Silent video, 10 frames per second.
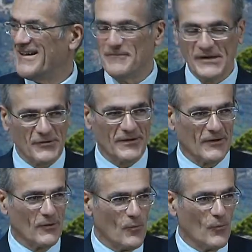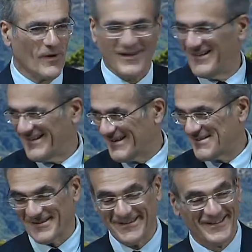Visto che grazie. comunque
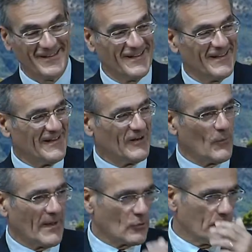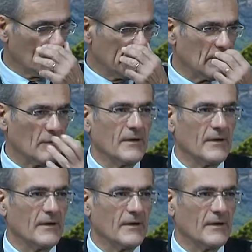grazie, il quadro politico